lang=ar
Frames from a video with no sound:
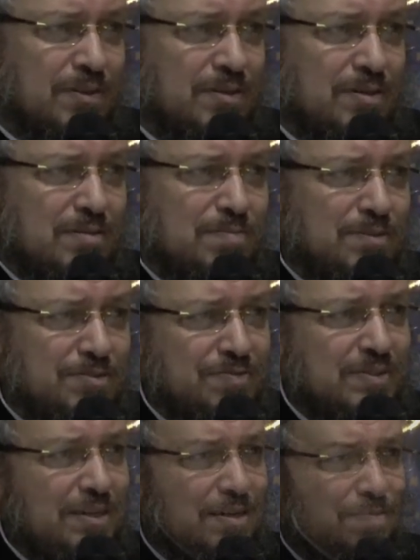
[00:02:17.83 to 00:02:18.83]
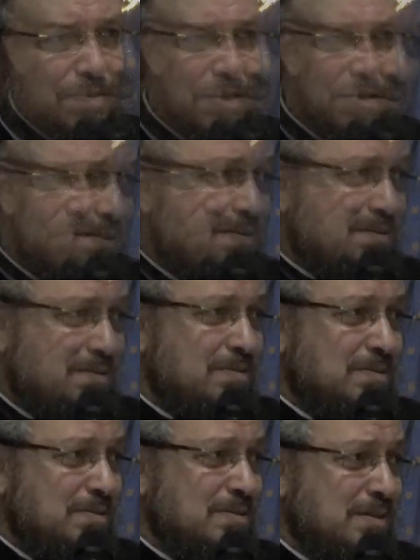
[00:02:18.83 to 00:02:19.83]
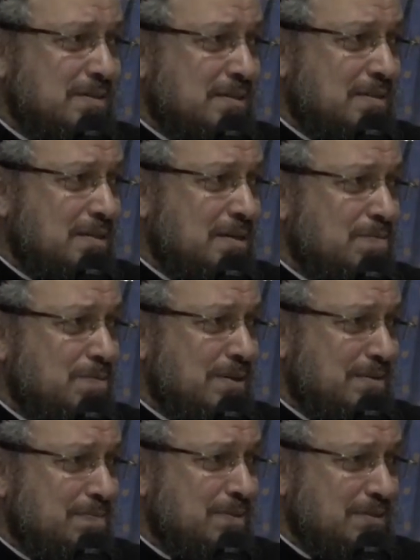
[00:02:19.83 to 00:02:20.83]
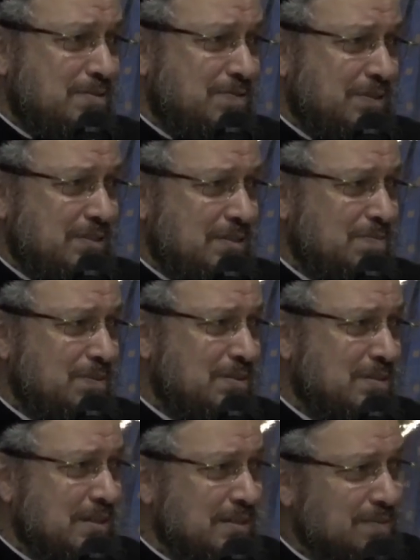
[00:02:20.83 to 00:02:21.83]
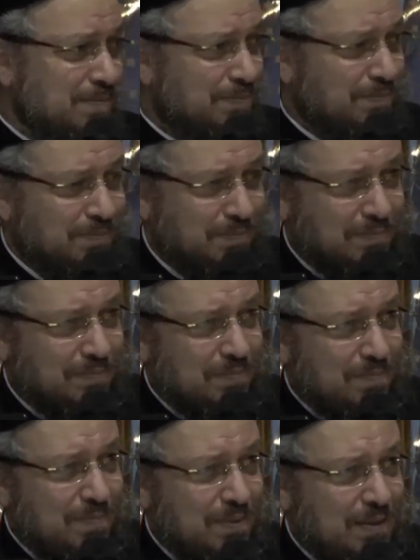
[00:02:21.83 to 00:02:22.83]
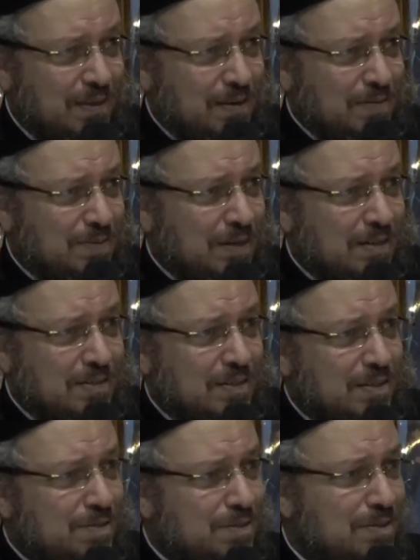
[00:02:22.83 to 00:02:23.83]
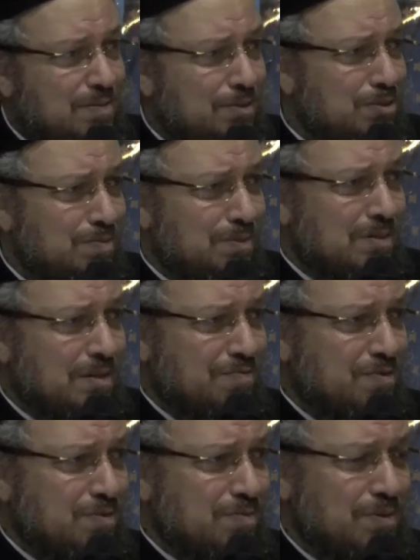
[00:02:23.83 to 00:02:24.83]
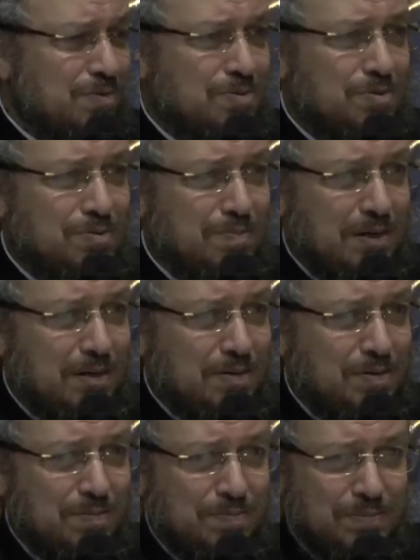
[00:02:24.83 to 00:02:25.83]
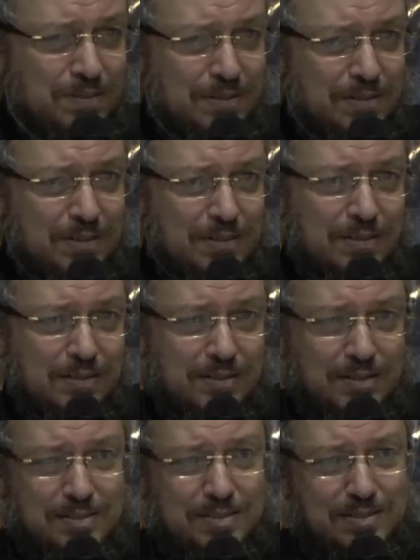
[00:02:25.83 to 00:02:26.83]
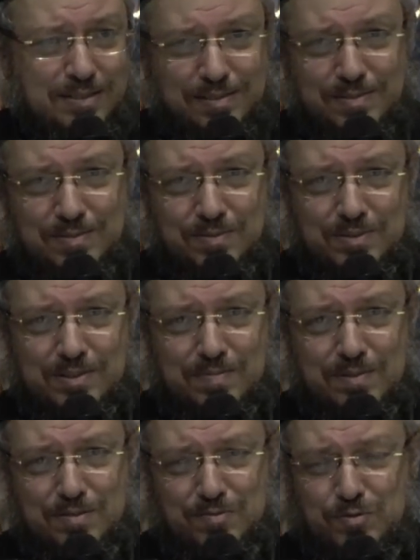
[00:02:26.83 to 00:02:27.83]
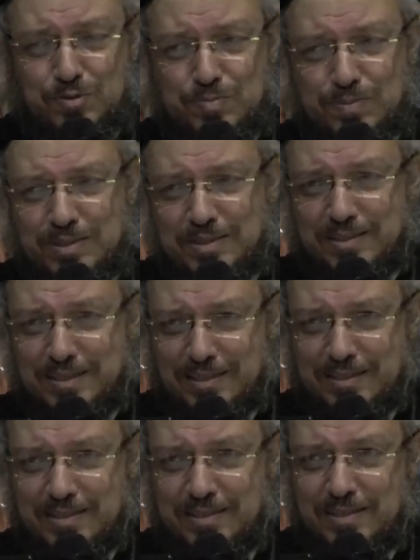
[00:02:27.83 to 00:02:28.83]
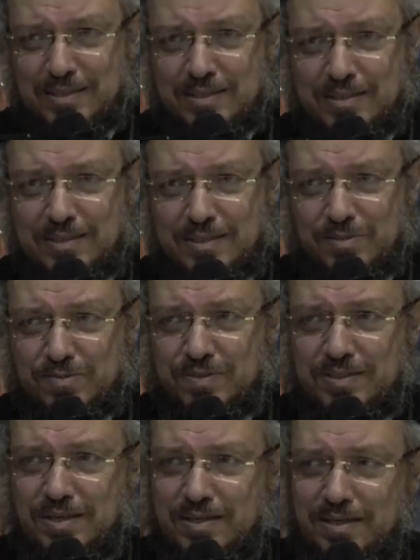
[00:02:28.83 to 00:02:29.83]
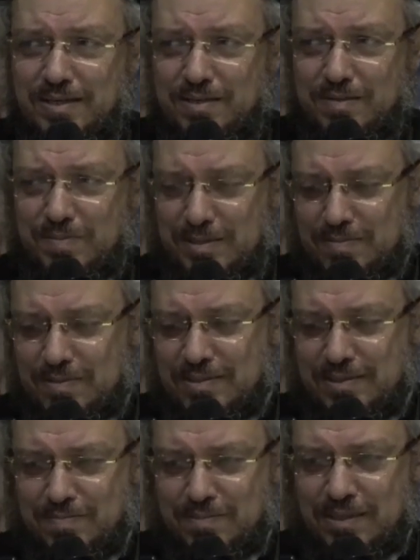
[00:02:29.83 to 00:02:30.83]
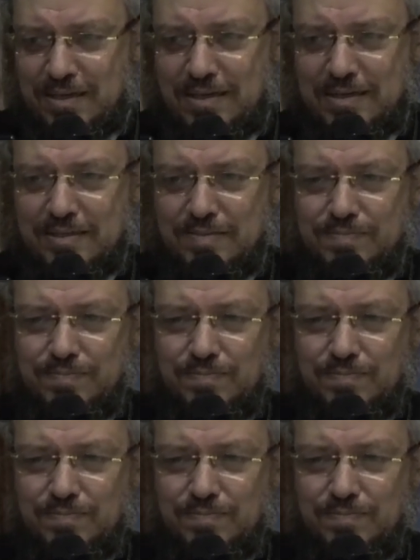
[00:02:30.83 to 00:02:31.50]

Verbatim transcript: يا رب افتح باب زي ده الأبواب بتتفتح بالصلاة فحتى لو أنت مش مسافر وموجود معاهم الناس دي قدامها نفوس بتهلك لو اتفتح لها الباب هتعمل حاجة